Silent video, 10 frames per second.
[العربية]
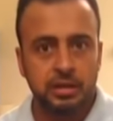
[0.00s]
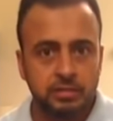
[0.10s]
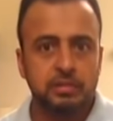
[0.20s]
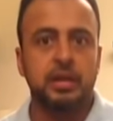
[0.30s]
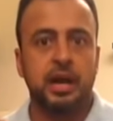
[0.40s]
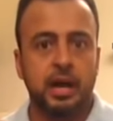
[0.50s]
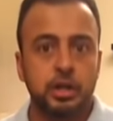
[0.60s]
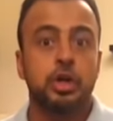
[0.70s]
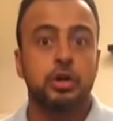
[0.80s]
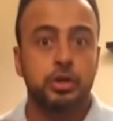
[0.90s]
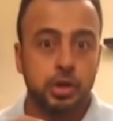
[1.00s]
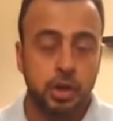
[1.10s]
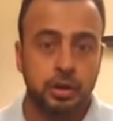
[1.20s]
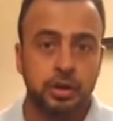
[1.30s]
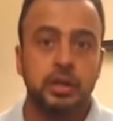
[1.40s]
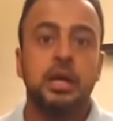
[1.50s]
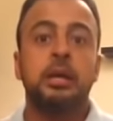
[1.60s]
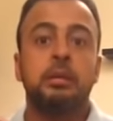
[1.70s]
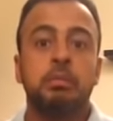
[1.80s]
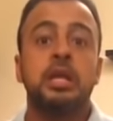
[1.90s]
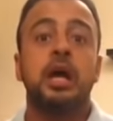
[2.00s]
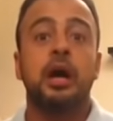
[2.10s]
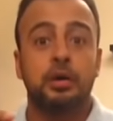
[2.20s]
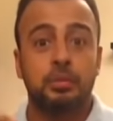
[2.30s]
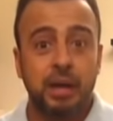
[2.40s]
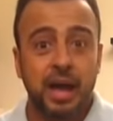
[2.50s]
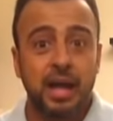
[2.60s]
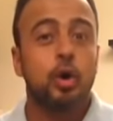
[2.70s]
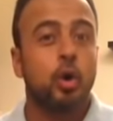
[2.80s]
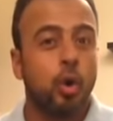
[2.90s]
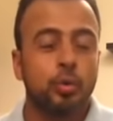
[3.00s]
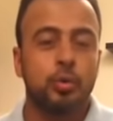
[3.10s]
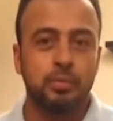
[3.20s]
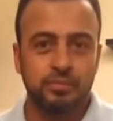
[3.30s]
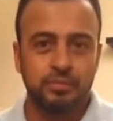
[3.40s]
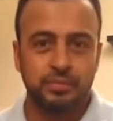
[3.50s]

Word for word: اثنا عشر شهرا منها أربعة حرم